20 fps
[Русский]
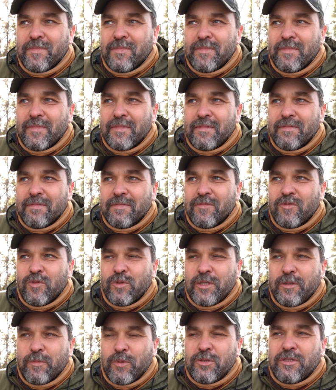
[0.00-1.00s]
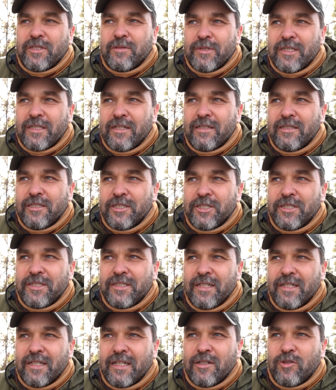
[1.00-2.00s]
вот не просто самостоятельной
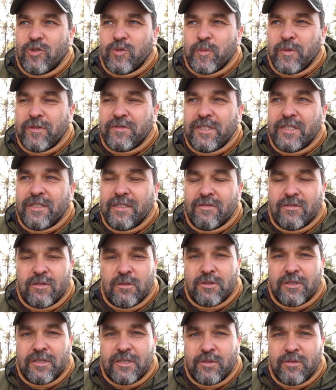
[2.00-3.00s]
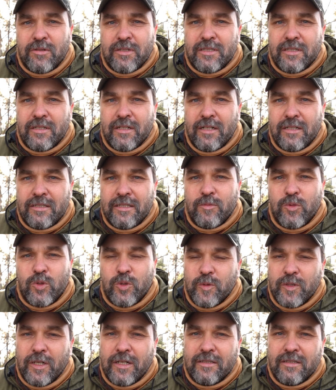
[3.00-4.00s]
жизни, а как вот поведение в сложных ситуациях, они
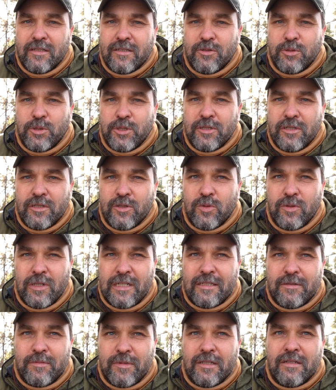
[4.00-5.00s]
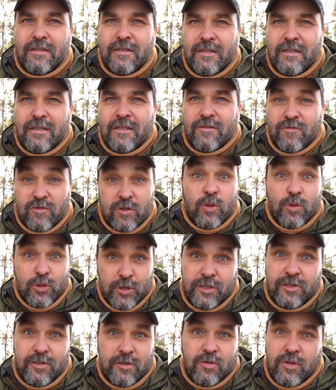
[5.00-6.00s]
могут оказаться очень актуальными в
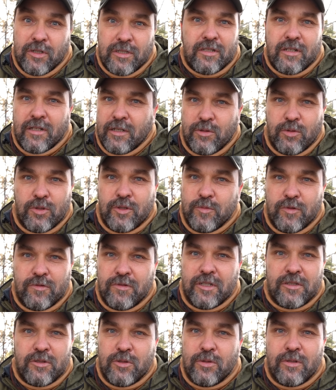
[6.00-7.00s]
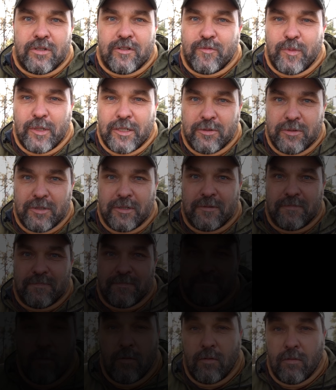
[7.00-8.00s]
сложных ситуациях, которые бывают не только в походах.
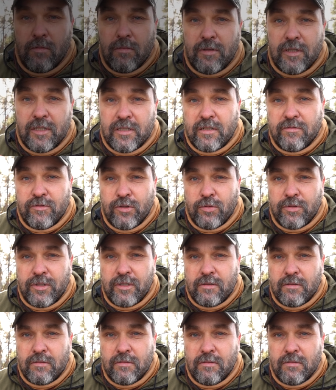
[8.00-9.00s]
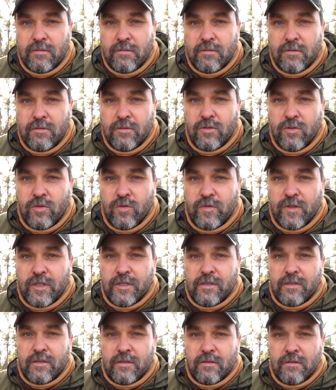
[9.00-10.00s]
Если вы турист, у
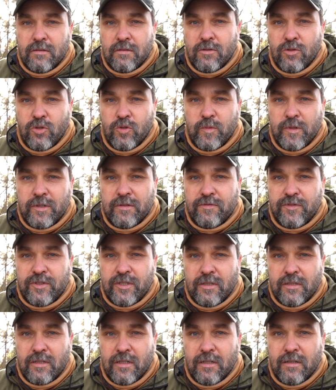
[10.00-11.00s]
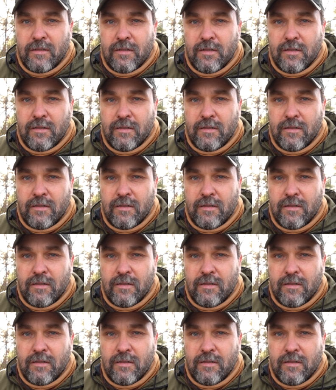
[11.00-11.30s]
вас дома всегда